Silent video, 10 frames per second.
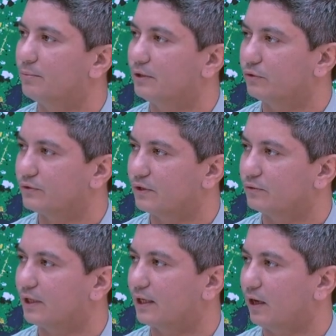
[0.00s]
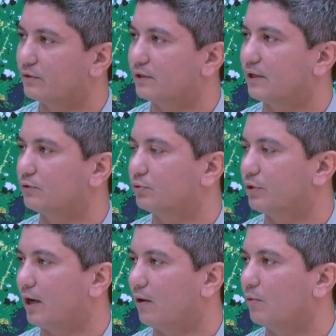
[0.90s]
uma noção da causa
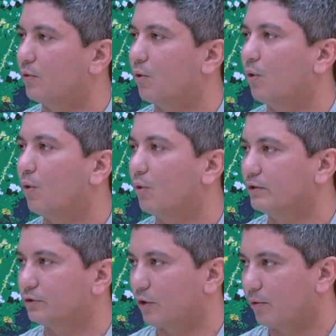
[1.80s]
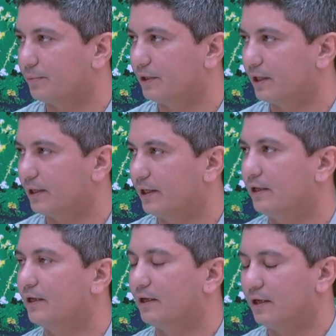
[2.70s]
natural ou antrópica, né?
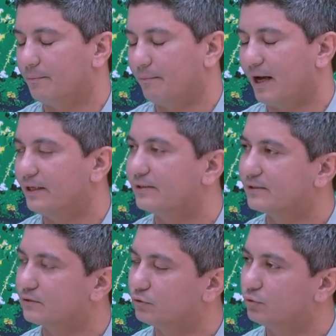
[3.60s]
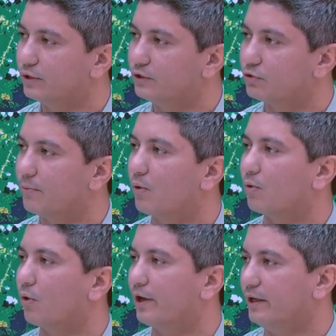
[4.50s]
Mas, durante uma
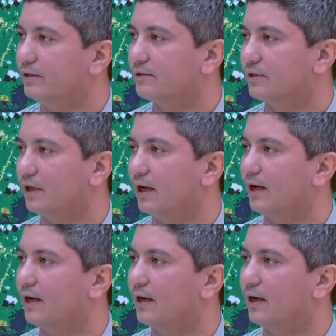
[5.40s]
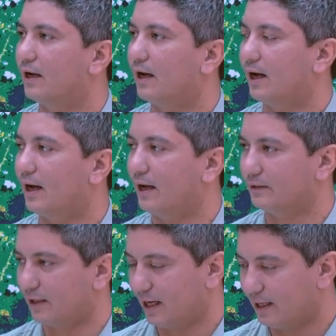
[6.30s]
ocorrência, há,
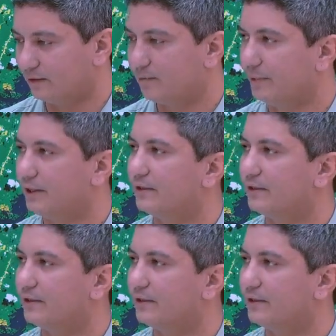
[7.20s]
há, há, também a